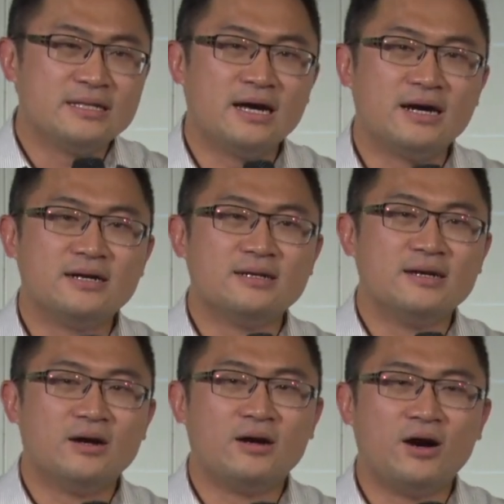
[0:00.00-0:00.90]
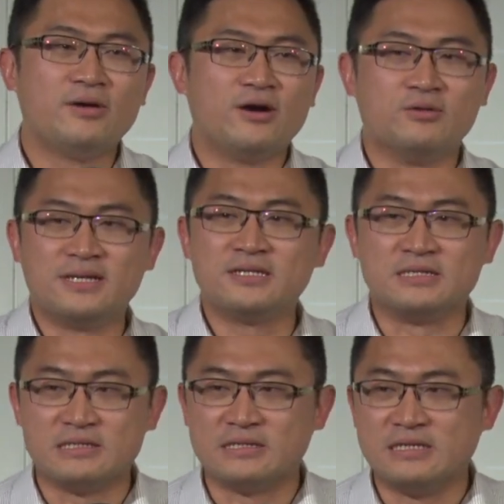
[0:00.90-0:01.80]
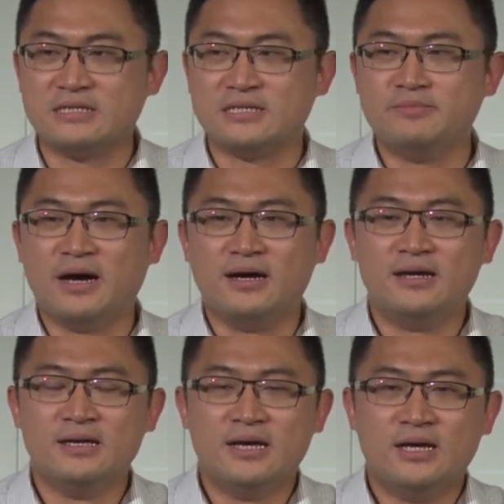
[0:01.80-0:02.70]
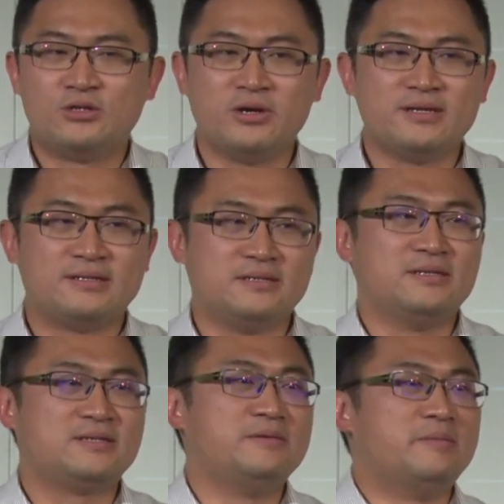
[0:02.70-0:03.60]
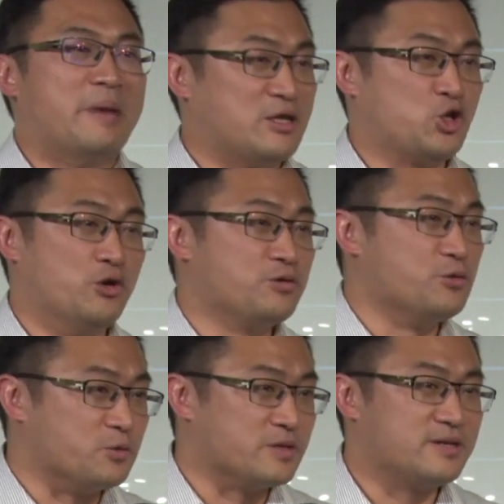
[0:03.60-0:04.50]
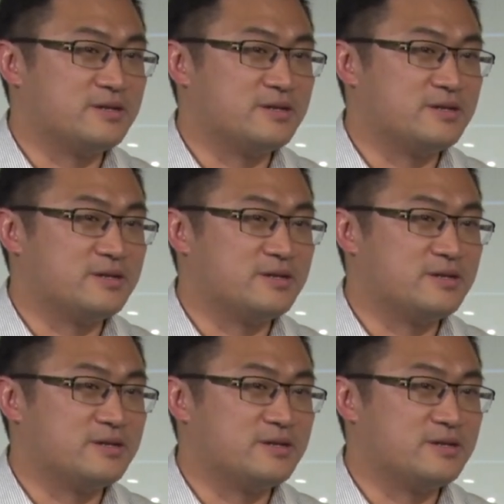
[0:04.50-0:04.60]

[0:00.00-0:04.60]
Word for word: 那后来我在实习医师嘛，所以其实是蛮痛苦的。